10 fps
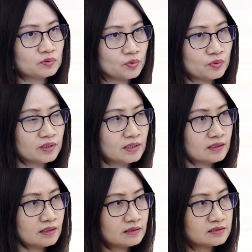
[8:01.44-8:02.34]
theo tôi
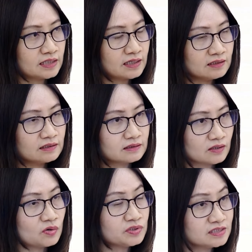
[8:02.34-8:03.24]
sẽ cần
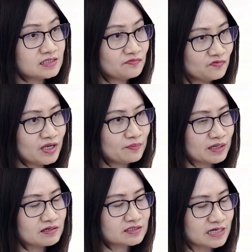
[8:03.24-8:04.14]
có những sinh viên
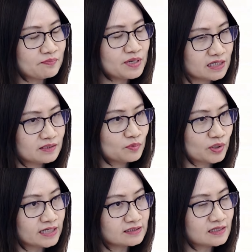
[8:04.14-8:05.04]
mà được trang bị
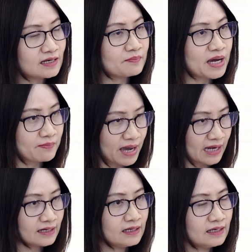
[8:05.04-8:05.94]
một cách rất là bài
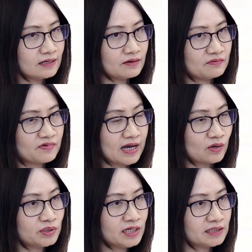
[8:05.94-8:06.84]
bản
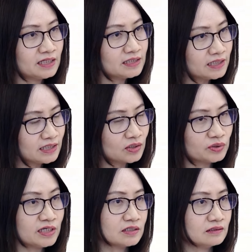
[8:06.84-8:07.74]
và có thể thích nghi,
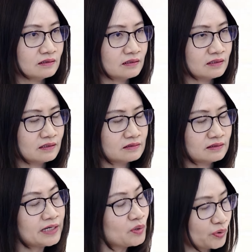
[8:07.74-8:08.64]
có thể
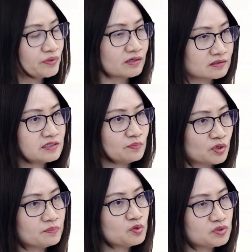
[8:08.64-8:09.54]
thay đổi được trong
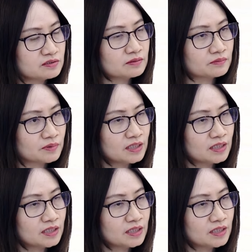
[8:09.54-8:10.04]
cái môi trường